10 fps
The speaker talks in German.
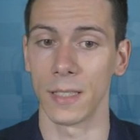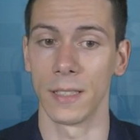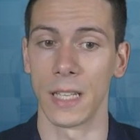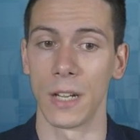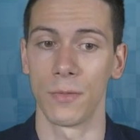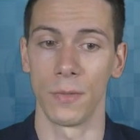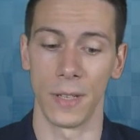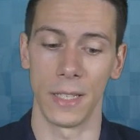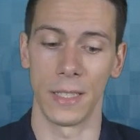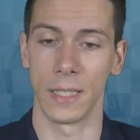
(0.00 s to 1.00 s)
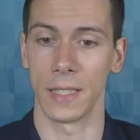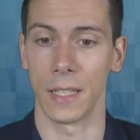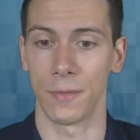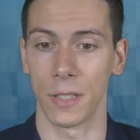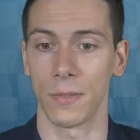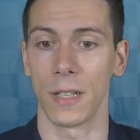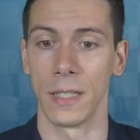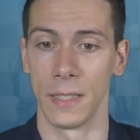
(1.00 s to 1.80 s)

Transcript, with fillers: dafür werde ich jetzt etwas freier.